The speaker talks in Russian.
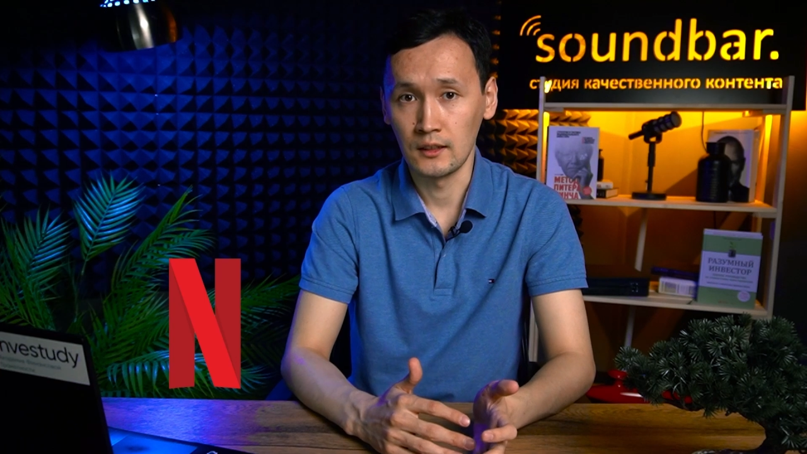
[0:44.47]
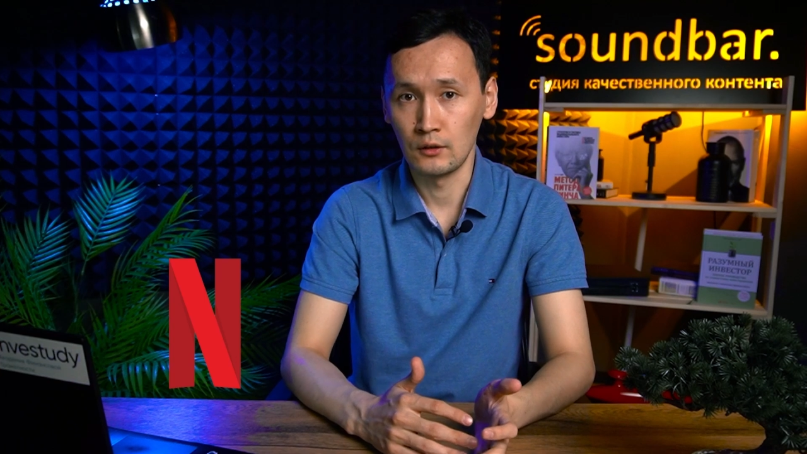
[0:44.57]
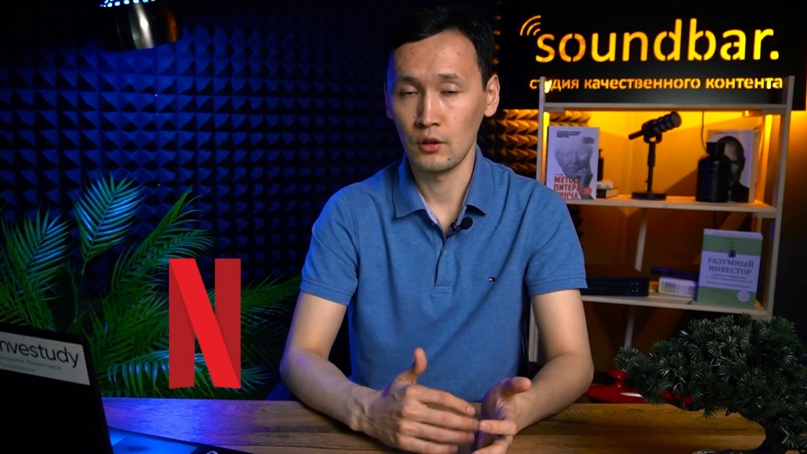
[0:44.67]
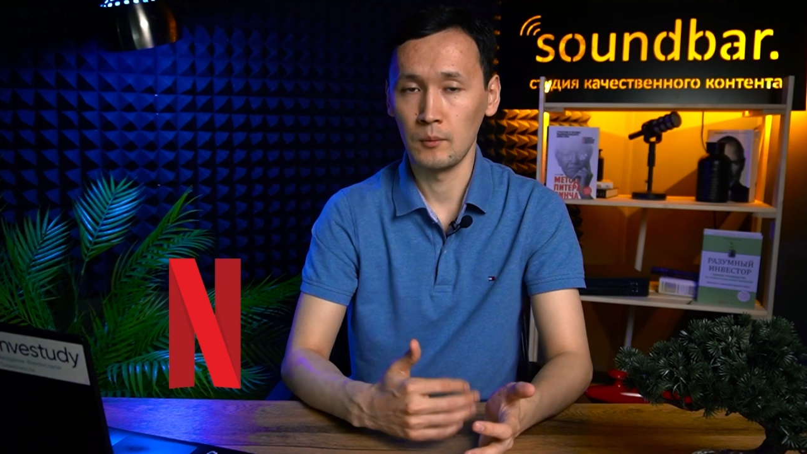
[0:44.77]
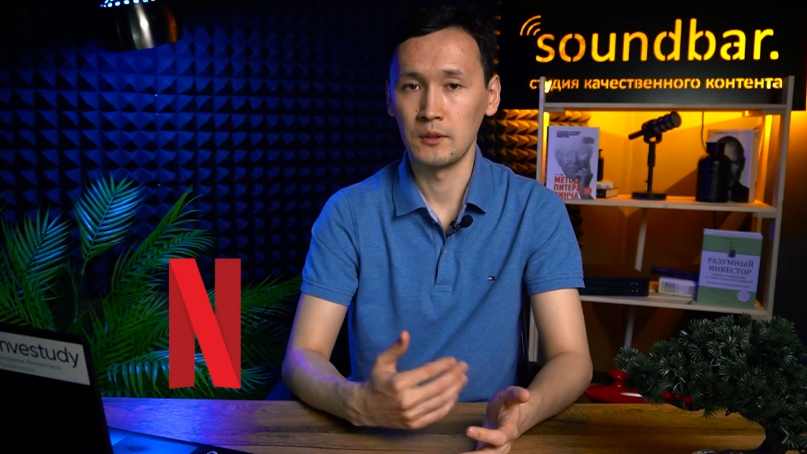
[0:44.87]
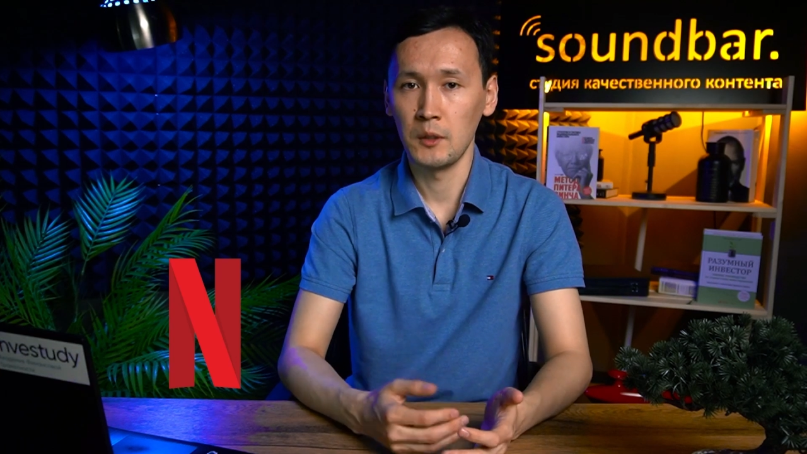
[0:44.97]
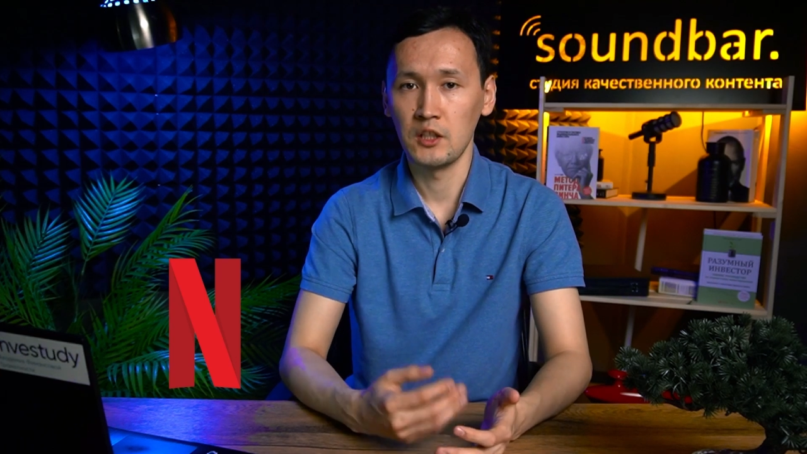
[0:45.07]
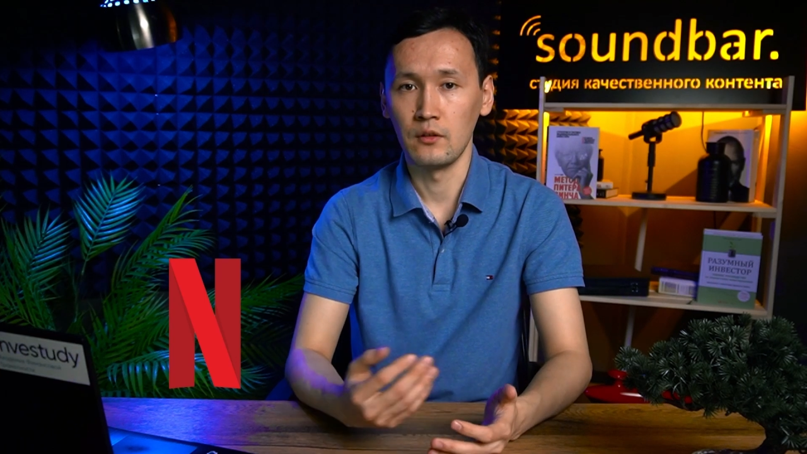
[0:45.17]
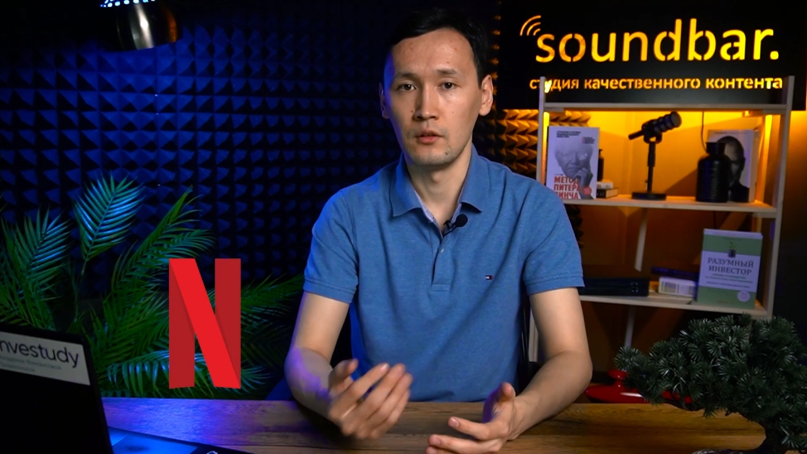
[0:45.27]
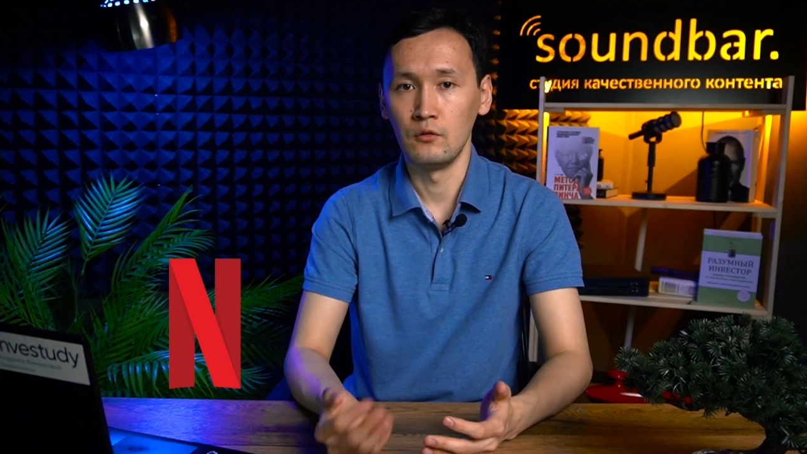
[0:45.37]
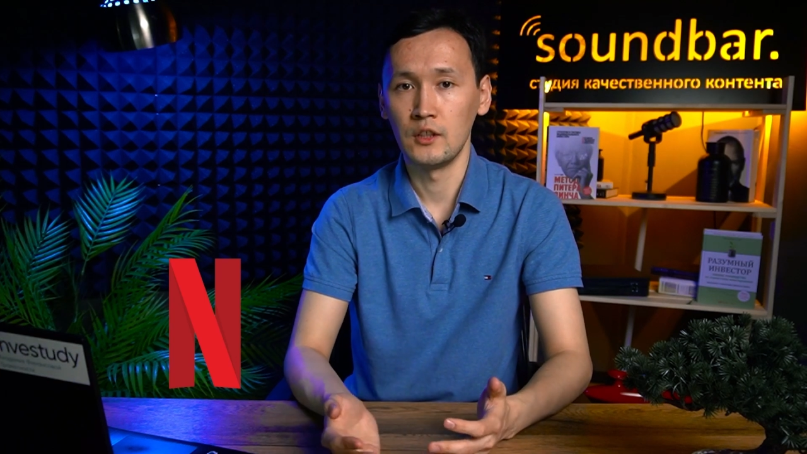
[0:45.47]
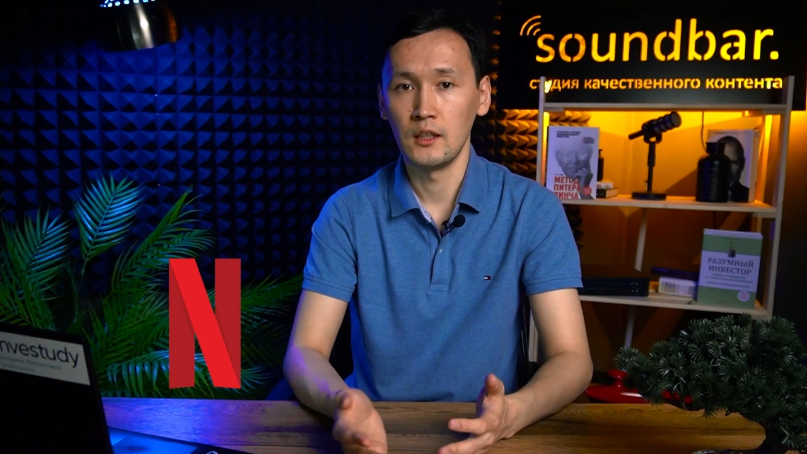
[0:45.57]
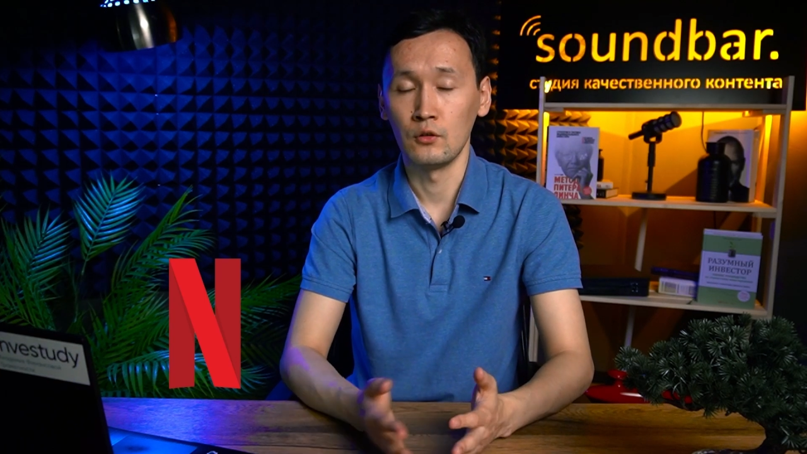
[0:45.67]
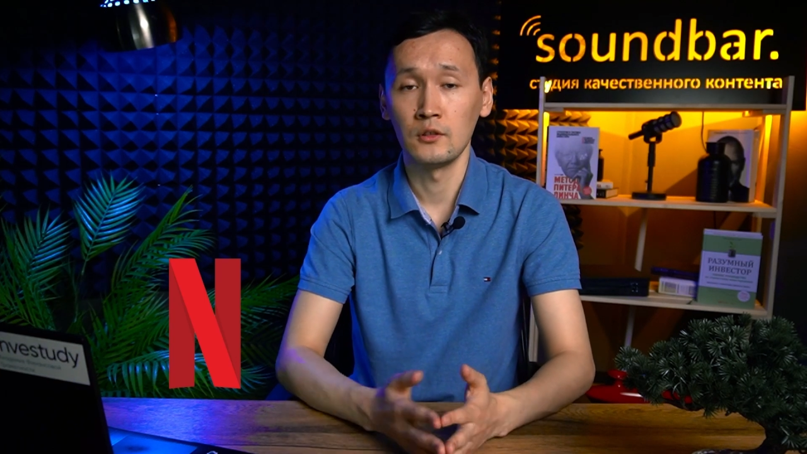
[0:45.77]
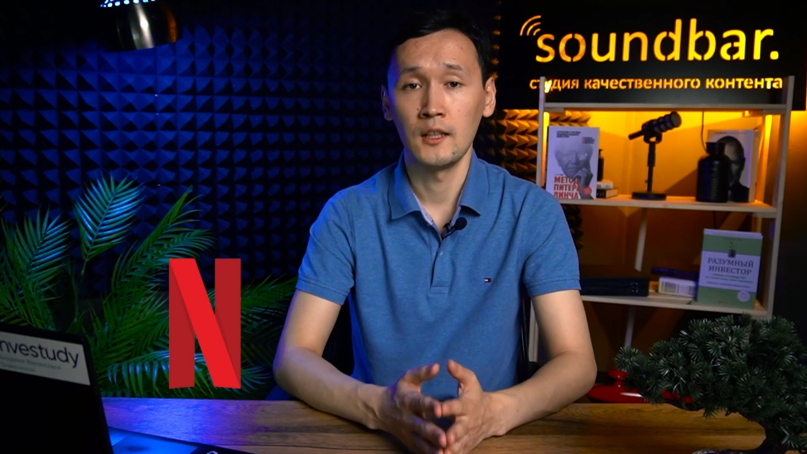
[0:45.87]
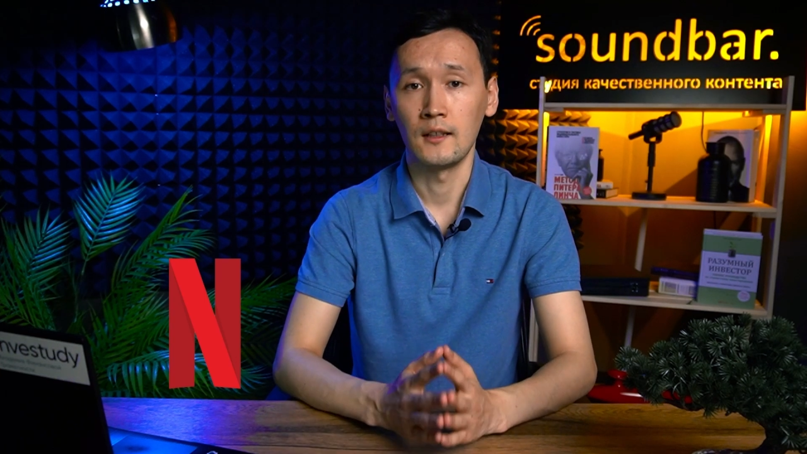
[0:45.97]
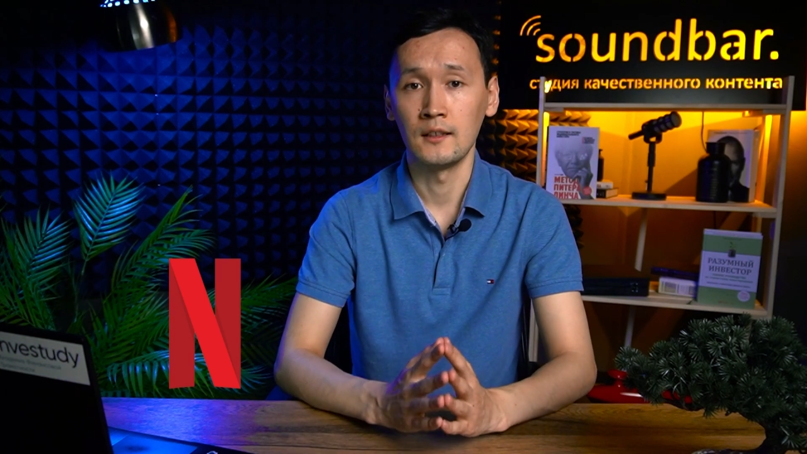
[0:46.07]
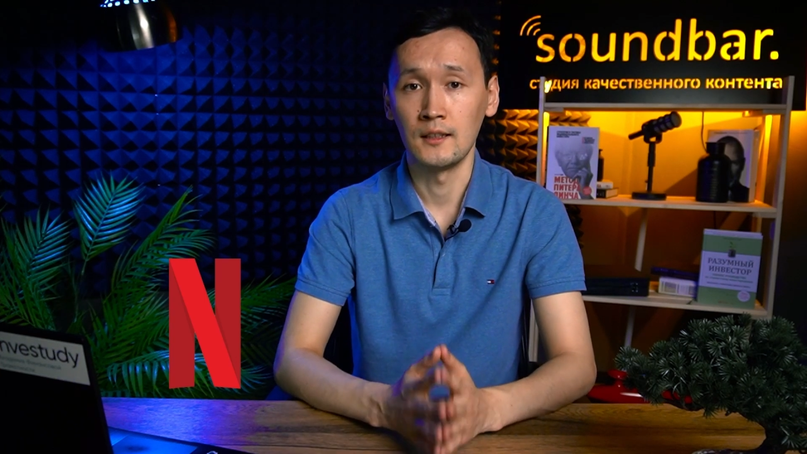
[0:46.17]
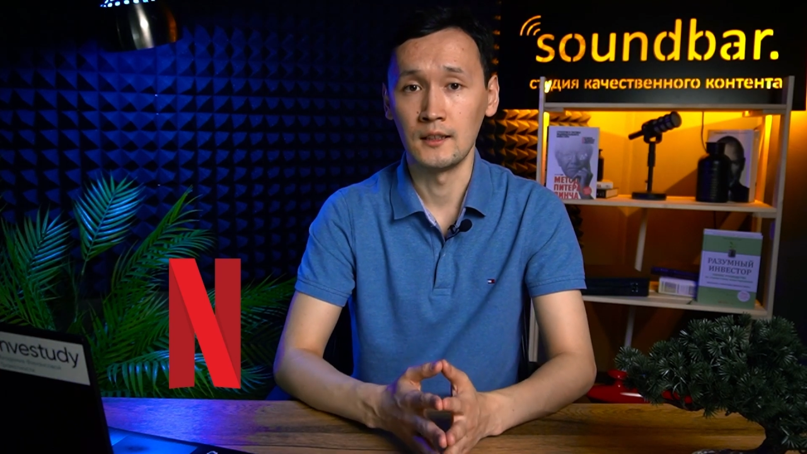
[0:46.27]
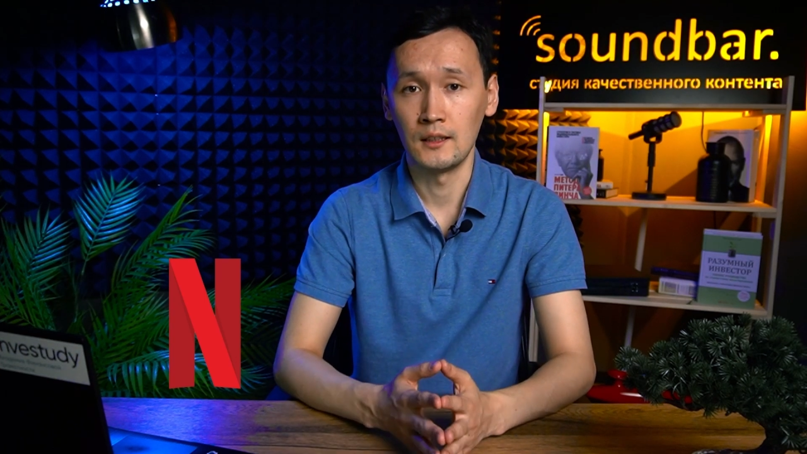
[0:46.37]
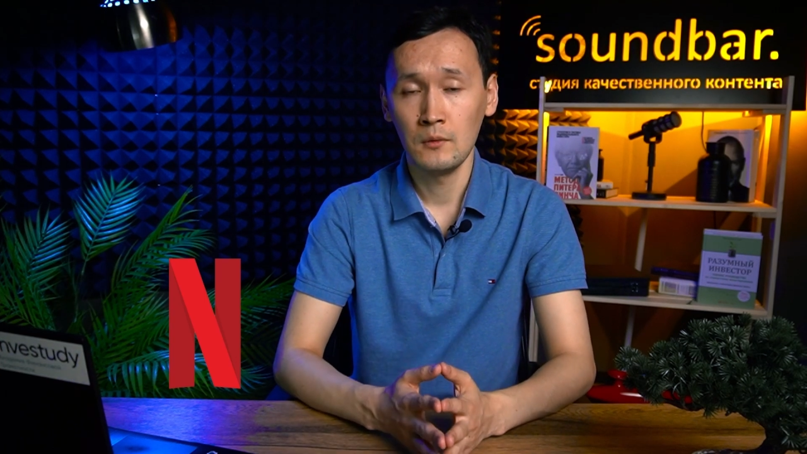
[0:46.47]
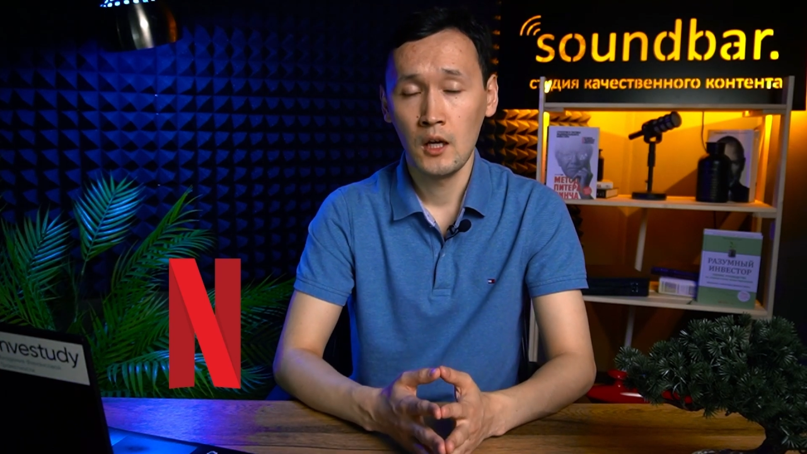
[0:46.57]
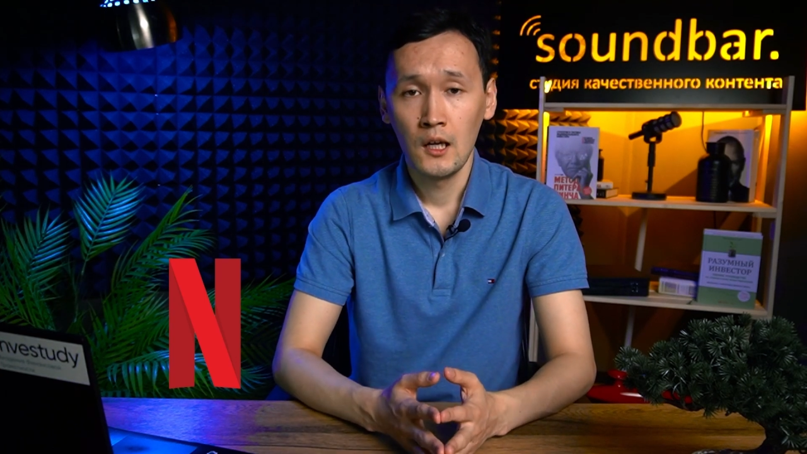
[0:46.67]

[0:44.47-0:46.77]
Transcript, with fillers: которые обеспечивали людей онлайн-контентом,